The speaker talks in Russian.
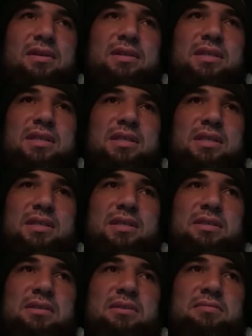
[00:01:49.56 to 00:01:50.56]

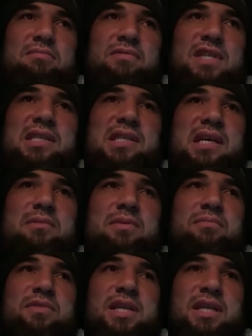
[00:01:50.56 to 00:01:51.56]
А, на
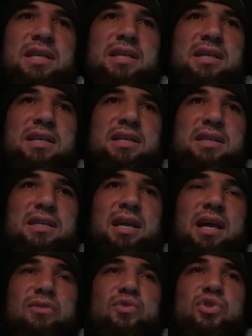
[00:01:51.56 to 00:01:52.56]
самом деле
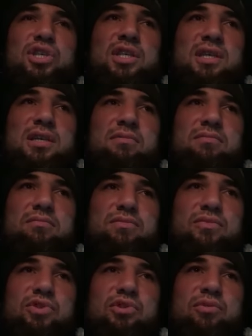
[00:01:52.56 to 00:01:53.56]
я уже,
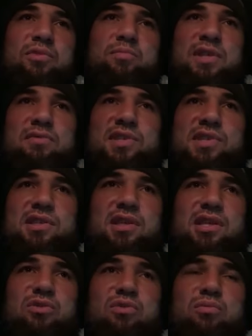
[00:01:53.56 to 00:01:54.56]
чтобы не подвести
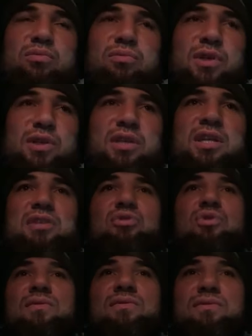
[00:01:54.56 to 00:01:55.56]
лигу, был
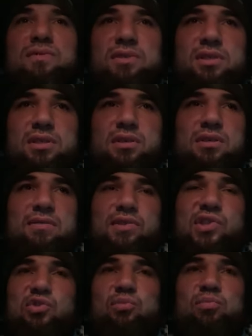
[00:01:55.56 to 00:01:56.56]
готов а,
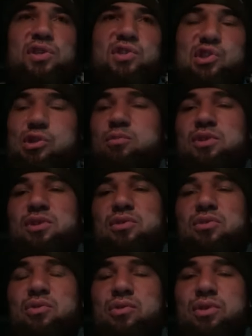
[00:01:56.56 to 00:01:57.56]
выступить сломанной
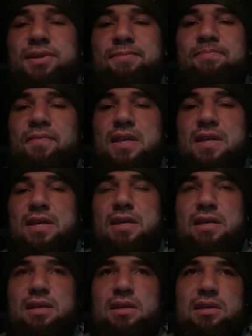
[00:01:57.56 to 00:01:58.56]
рукой
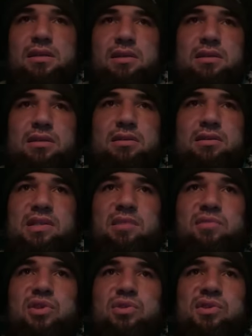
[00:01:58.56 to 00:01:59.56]

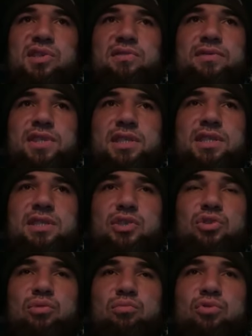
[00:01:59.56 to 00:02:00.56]
заморозить, выйти,
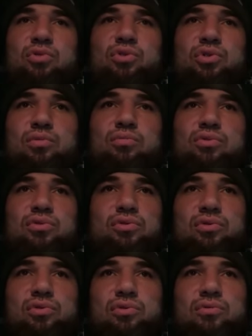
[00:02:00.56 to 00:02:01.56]
что будет, то и будет.
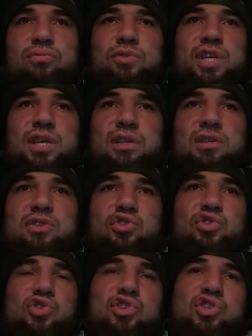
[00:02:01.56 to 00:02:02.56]
Но ну, мне не,
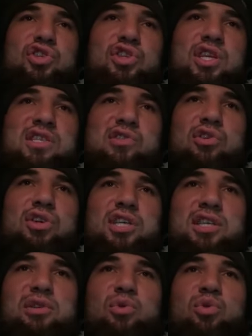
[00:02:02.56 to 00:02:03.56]
не настолько
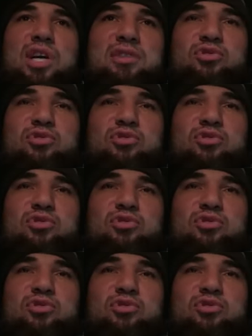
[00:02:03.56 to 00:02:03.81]
эта рука